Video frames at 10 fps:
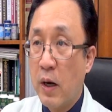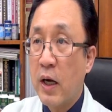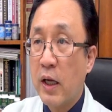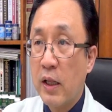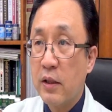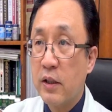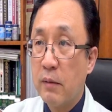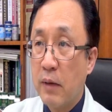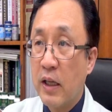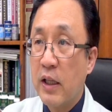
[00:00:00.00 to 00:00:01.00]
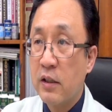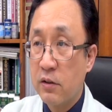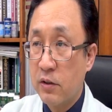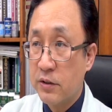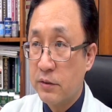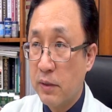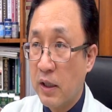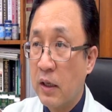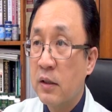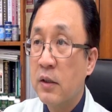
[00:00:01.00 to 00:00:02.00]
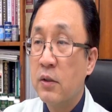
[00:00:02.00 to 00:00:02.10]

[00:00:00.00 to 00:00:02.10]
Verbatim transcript: 마가린 등에 많이 들어 있습니다.